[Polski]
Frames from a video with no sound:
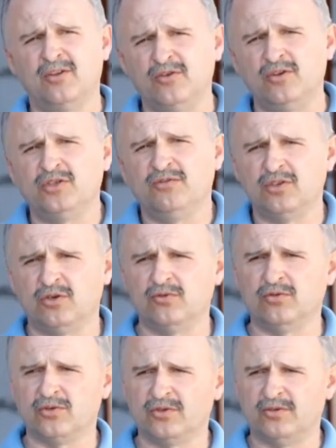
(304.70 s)
to oni
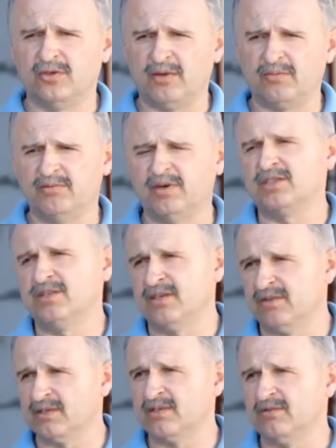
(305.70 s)
ćwiczą już e, jakby bardziej
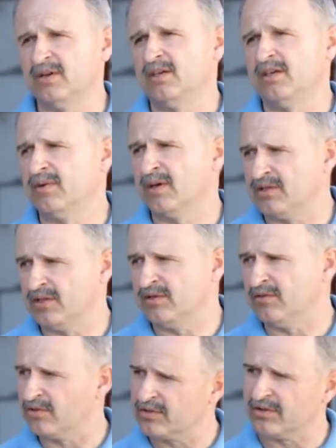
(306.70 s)
zaawansowanie,
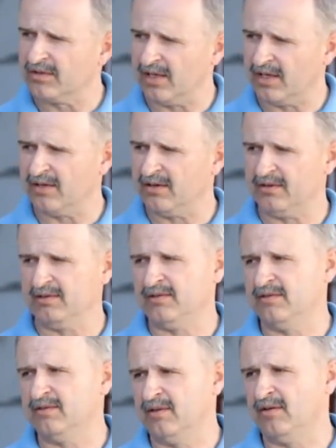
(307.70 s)
bardziej już tak
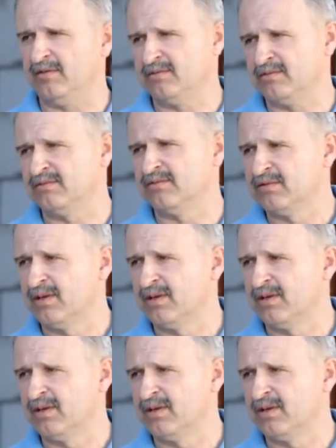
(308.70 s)
no,